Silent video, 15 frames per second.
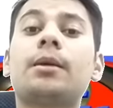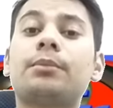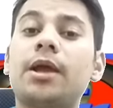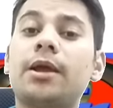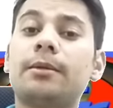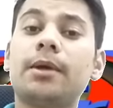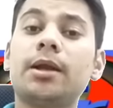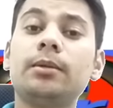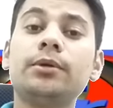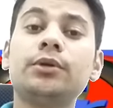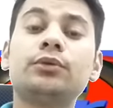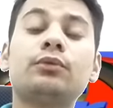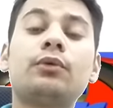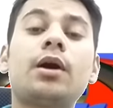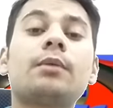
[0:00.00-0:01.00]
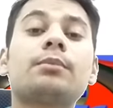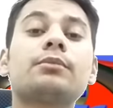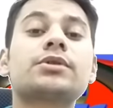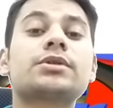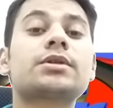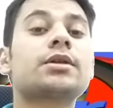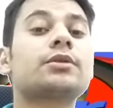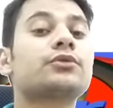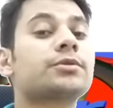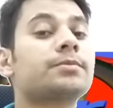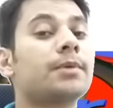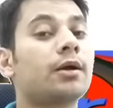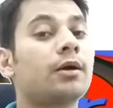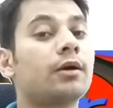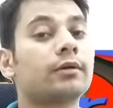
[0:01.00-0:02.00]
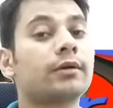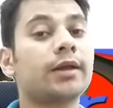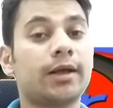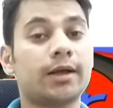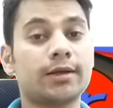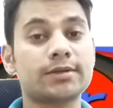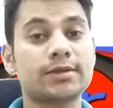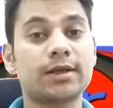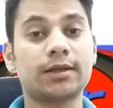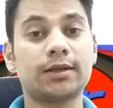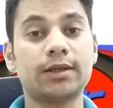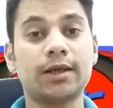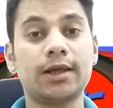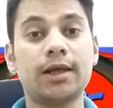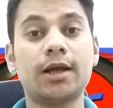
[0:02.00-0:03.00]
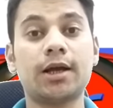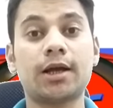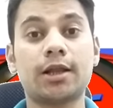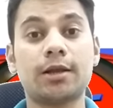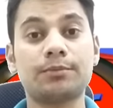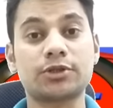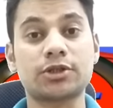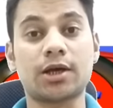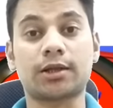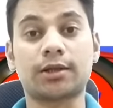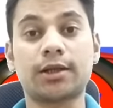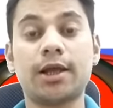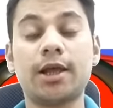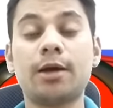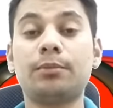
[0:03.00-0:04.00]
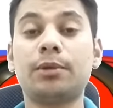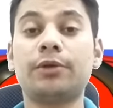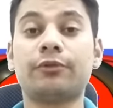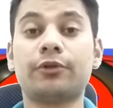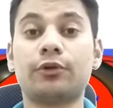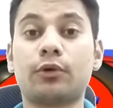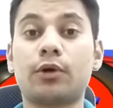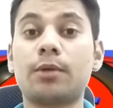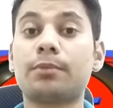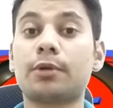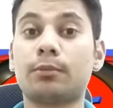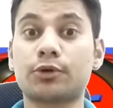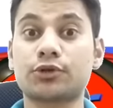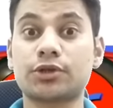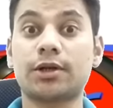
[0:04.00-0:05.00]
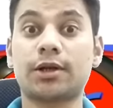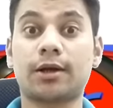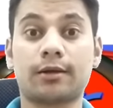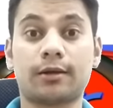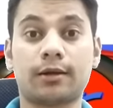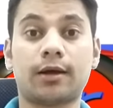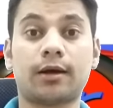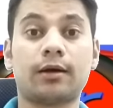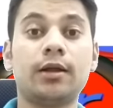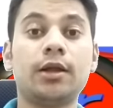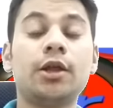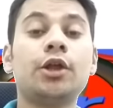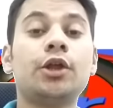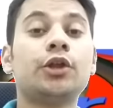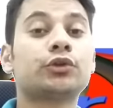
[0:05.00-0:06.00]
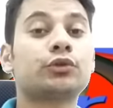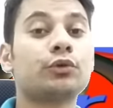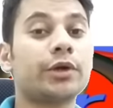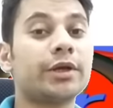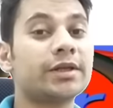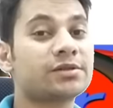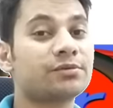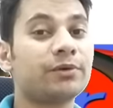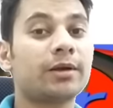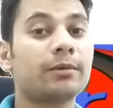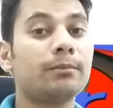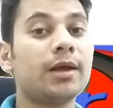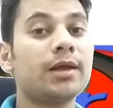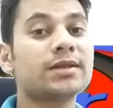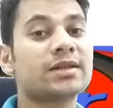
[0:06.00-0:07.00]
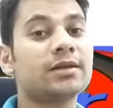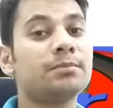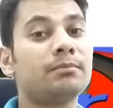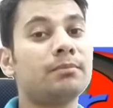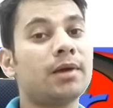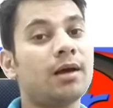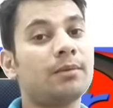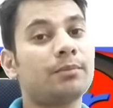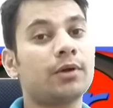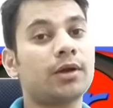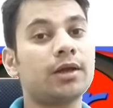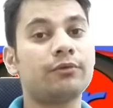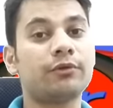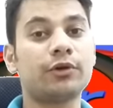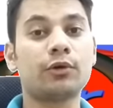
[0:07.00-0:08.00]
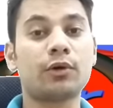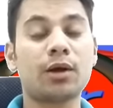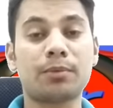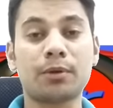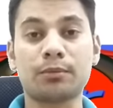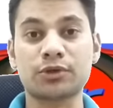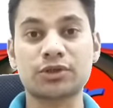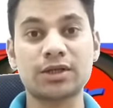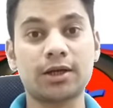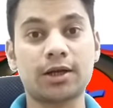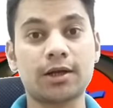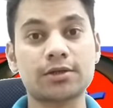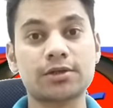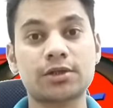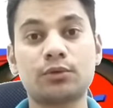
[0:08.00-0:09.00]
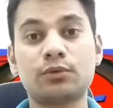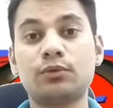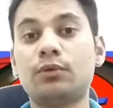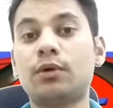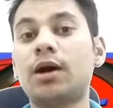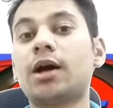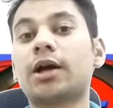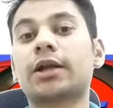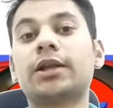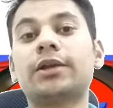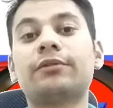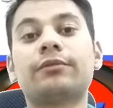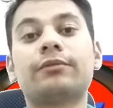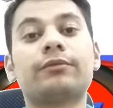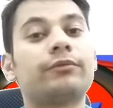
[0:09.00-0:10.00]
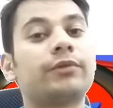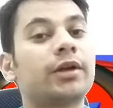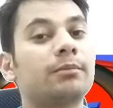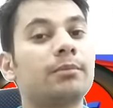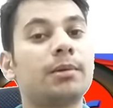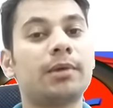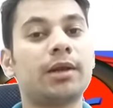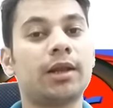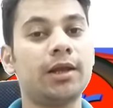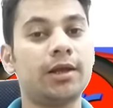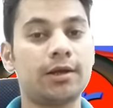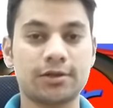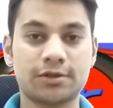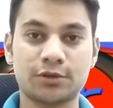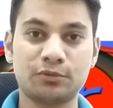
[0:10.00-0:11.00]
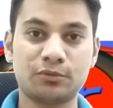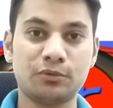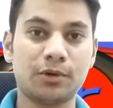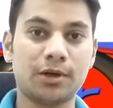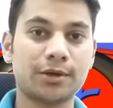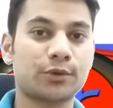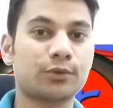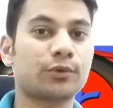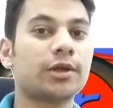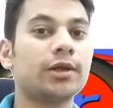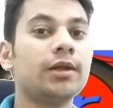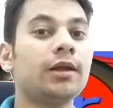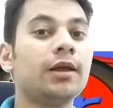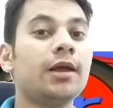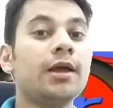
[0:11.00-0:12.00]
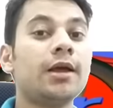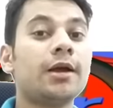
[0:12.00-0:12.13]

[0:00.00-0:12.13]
अपना ईमेल भी दूंगा आप मुझसे उस पर कॉन्टैक्ट कर सकते हैं अगर आप चाहते हैं अपनी वीडियो का प्रमोशन करना तो इस वीक में सिर्फ मैं आपकी वीडियो का प्रमोशन कर सकूँगा अगली वीक में मैं नहीं कर सकूँगा क्योंकि